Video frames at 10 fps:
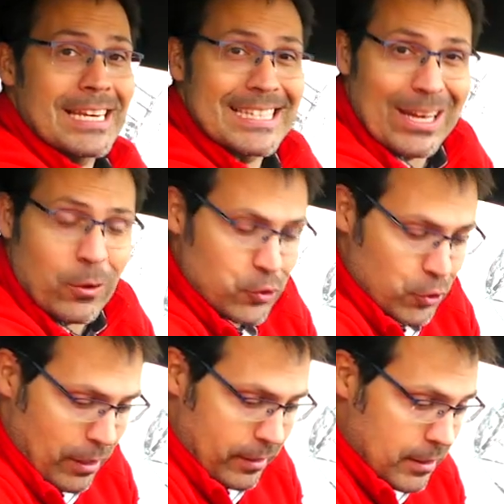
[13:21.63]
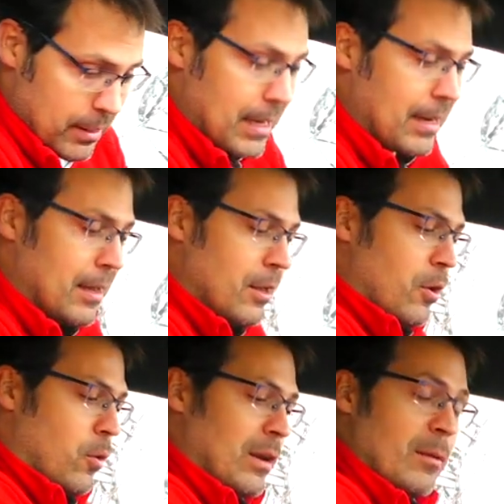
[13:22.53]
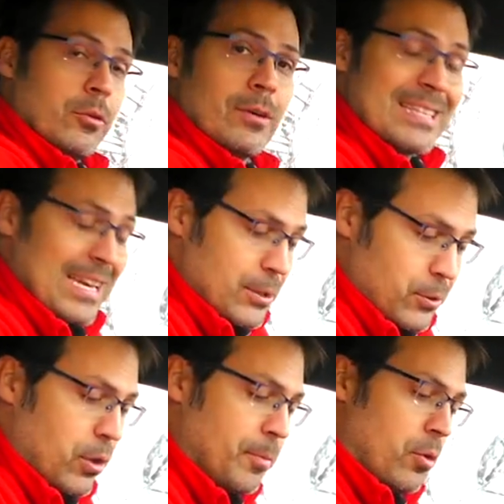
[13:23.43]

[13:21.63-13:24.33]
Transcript: esta consola central, con el botón Start Stop,